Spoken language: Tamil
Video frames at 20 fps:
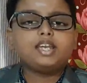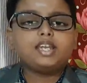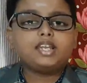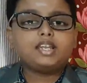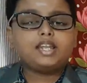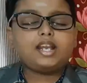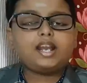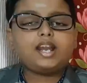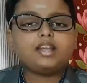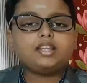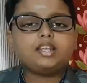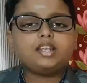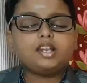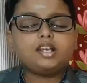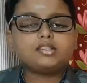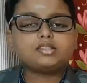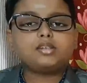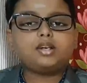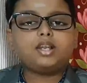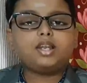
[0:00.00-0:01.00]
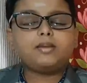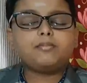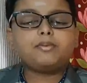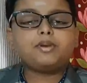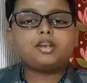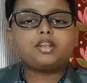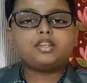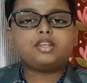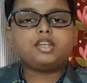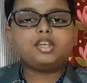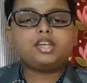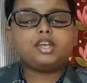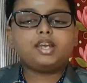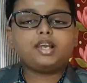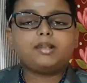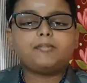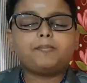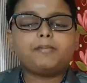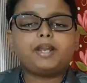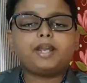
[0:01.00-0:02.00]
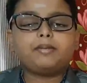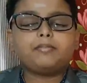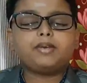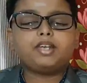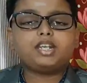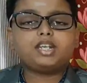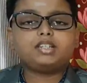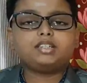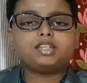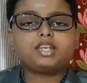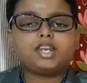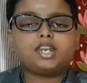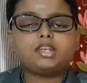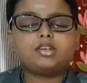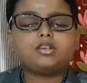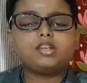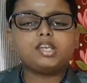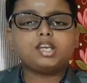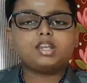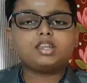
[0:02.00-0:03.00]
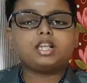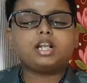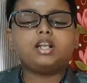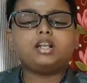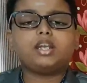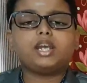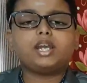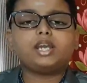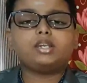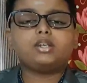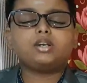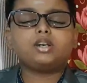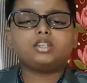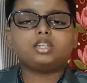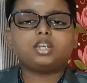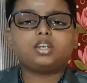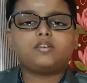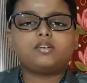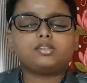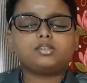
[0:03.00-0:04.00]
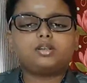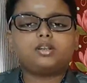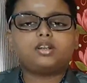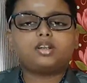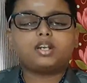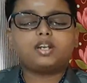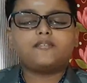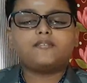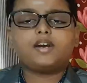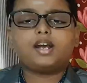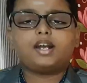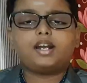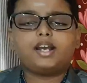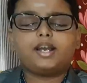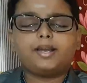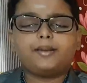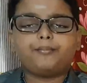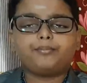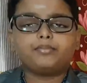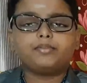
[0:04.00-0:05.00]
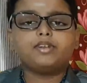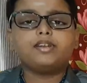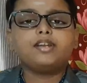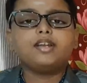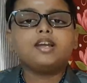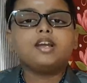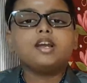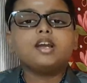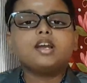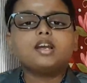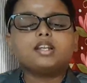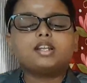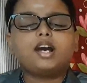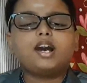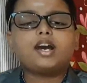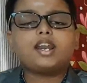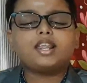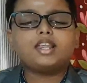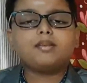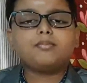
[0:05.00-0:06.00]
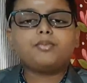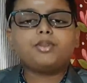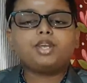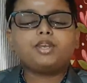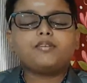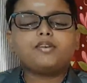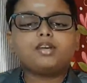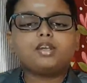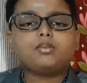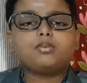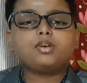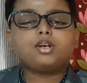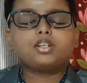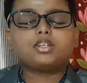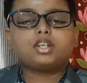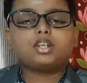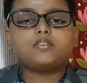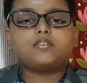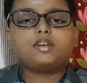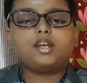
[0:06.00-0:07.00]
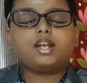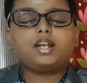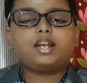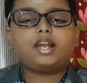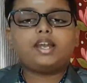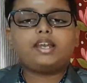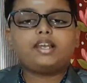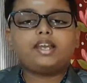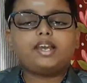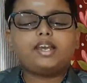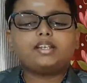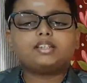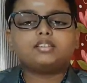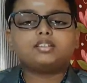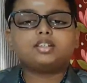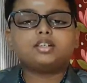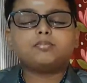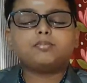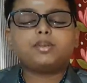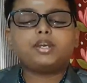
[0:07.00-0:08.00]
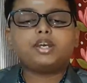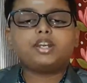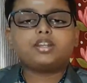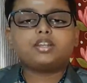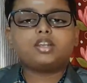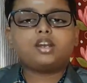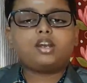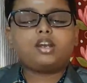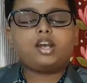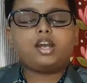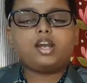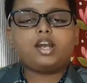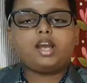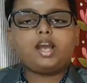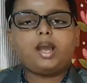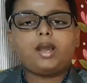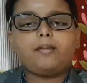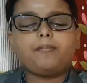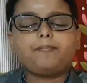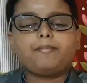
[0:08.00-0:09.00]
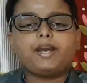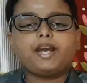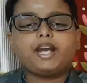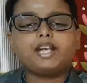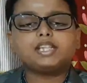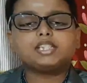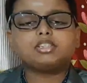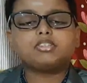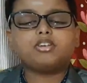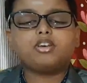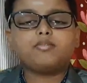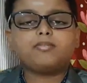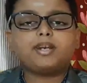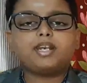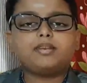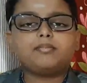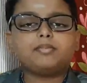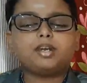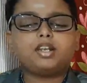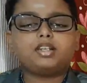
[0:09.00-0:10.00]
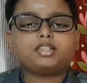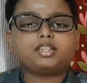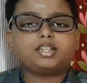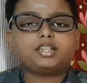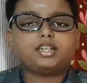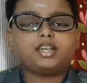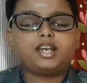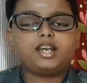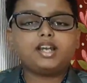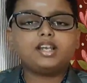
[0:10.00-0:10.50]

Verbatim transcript: இந்த கதை நான் சொல்ல போகிறது பல பேருக்கு தெரியும் இருந்தாலும் நான் இன்னொரு தடவை சொல்கிறேன் வாங்க நாரத முனிவர் ஒரு தடவை கைலாயத்துக்கு போயிருந்தாங்க அப்போ சிவபெருமான் கிட்ட